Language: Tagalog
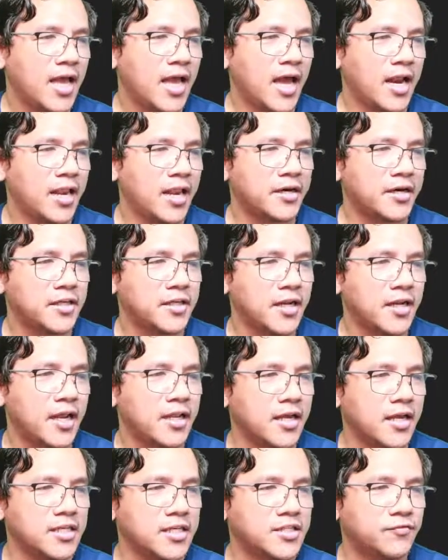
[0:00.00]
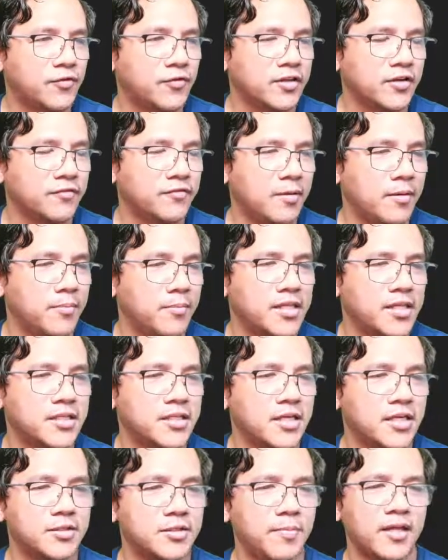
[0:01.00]
and 39 degrees 45 minutes
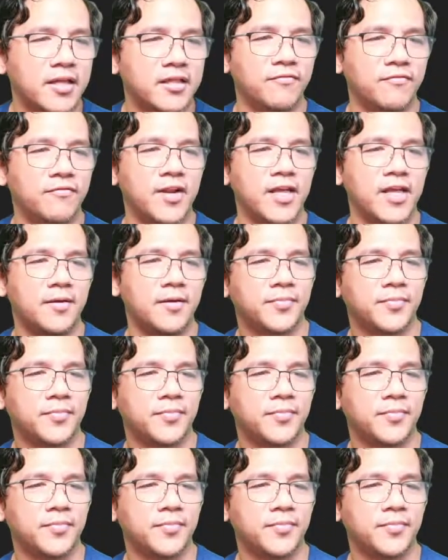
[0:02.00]
respectively.